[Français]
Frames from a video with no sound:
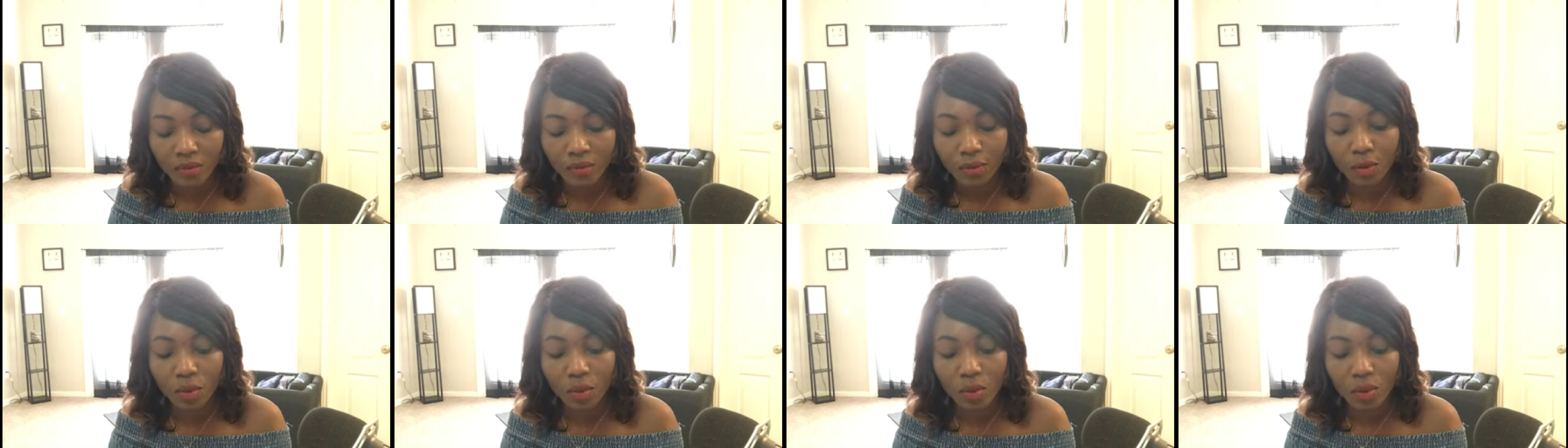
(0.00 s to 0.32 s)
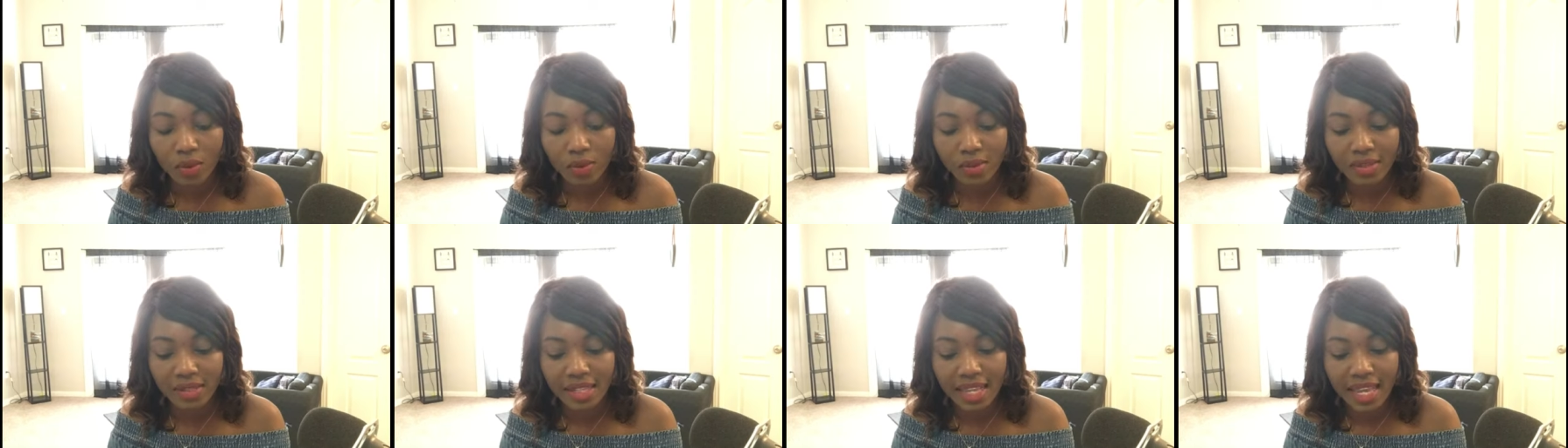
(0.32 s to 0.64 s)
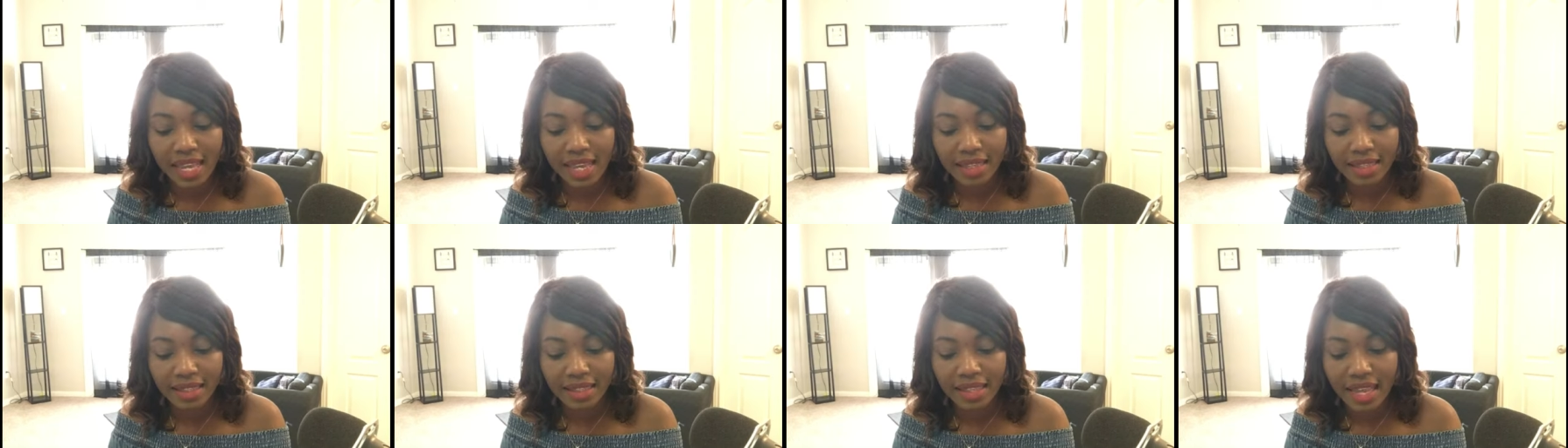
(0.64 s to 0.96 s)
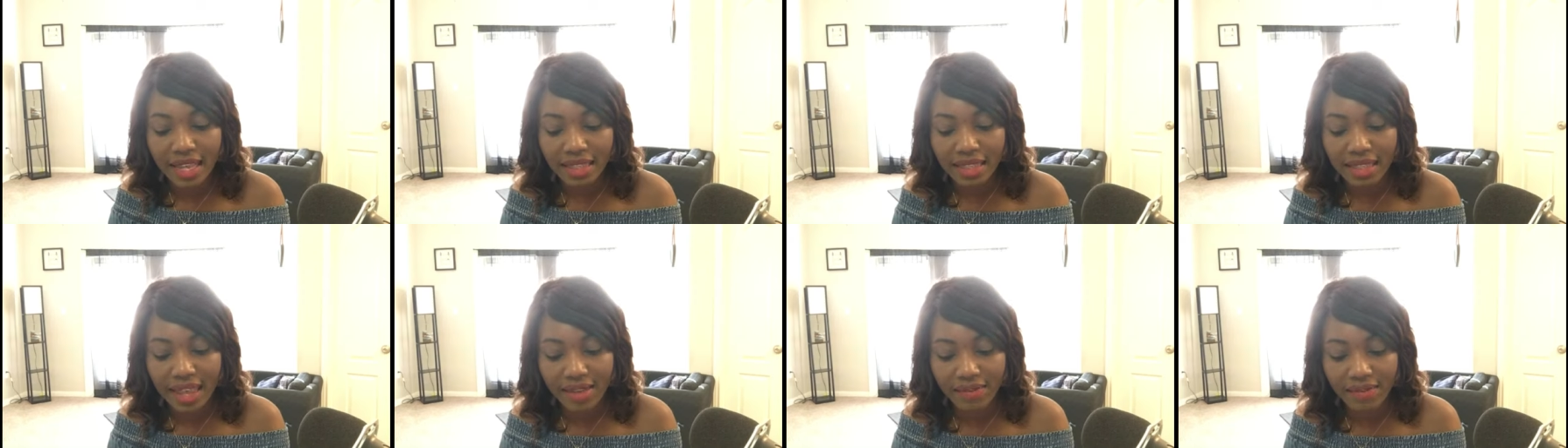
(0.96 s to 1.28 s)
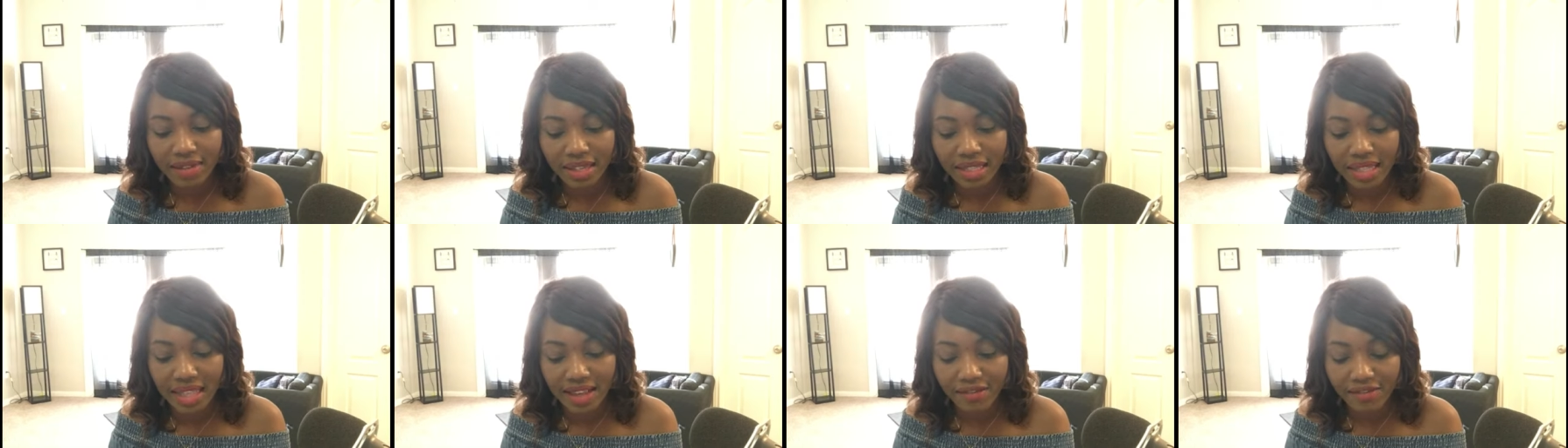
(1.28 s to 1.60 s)
vous conseille d'être
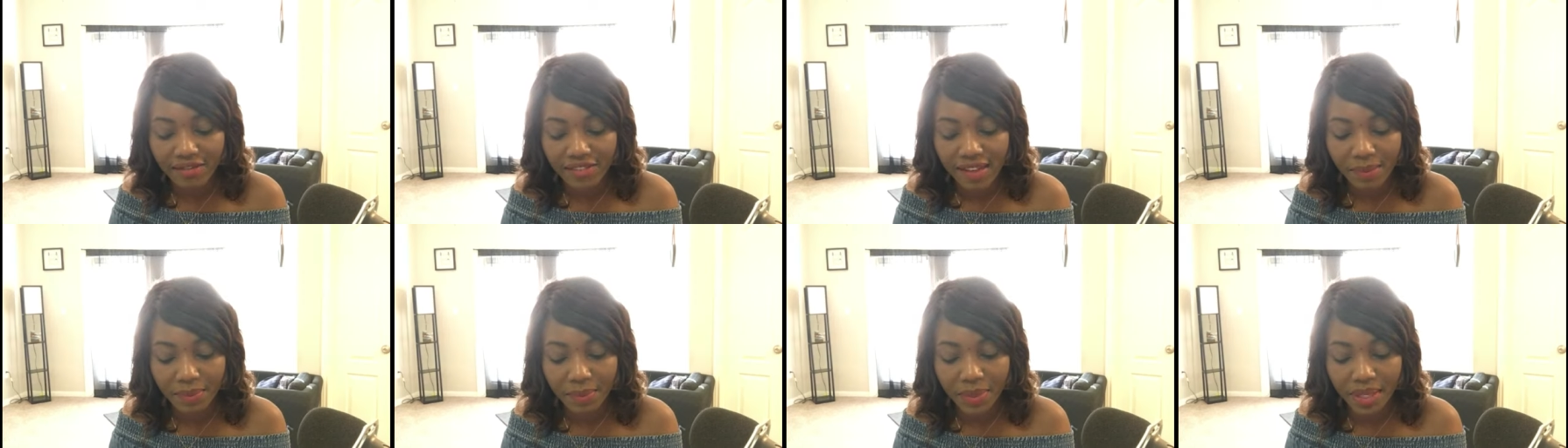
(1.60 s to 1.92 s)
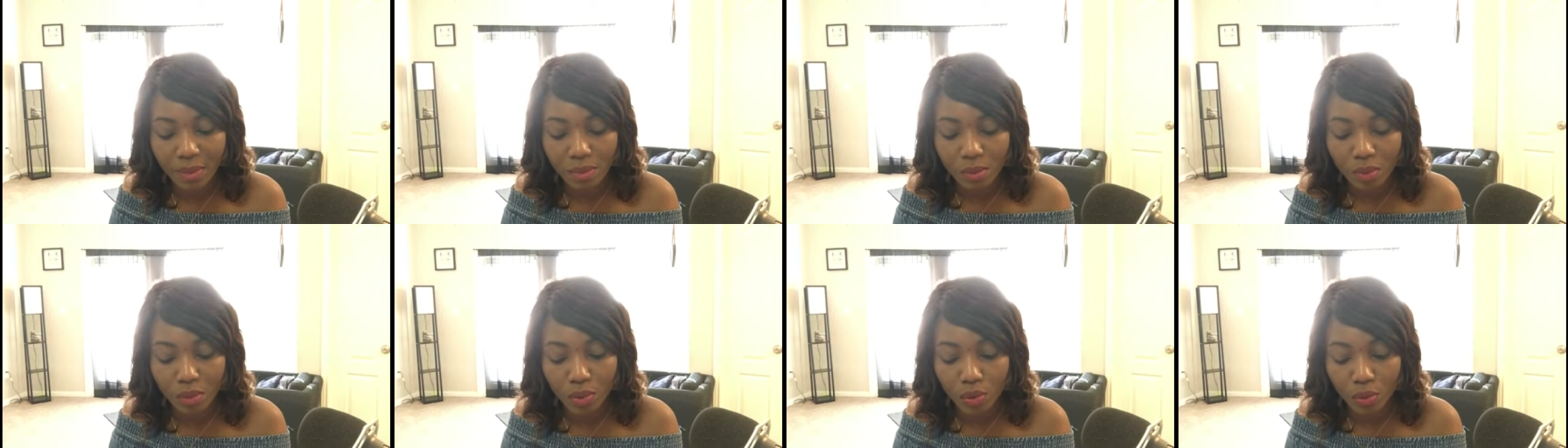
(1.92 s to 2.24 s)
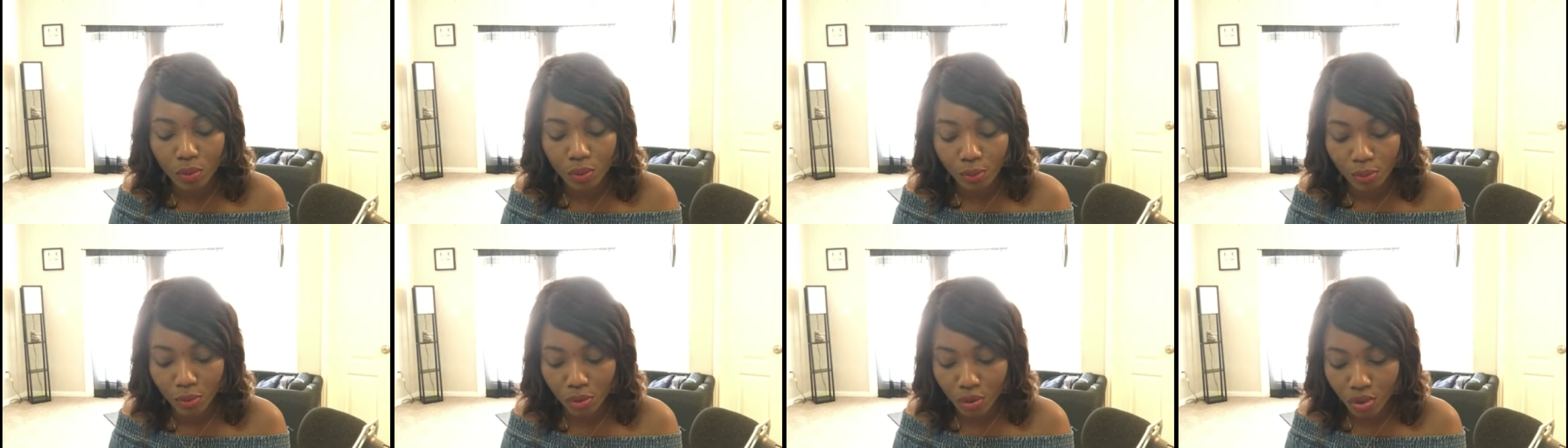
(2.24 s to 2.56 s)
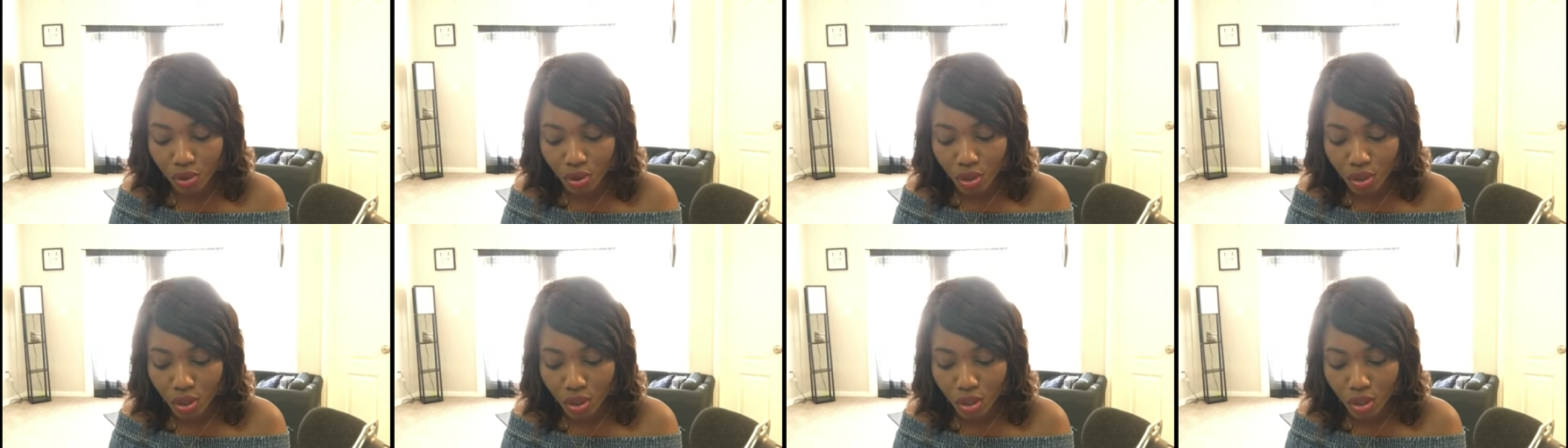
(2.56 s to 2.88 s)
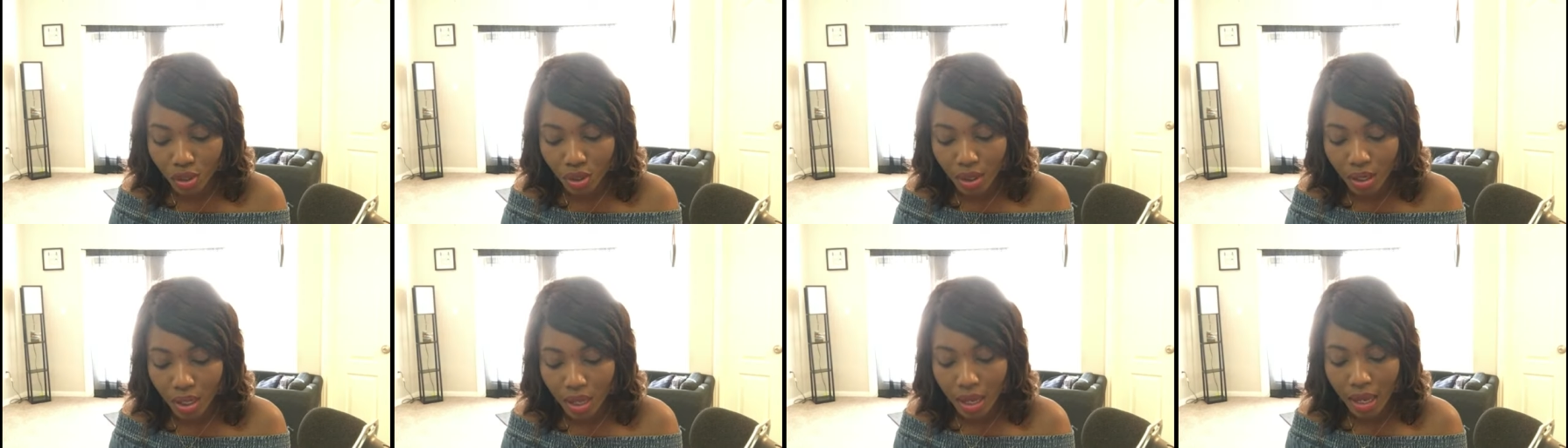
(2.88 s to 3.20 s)
avec la femme qui est beaucoup plus jeune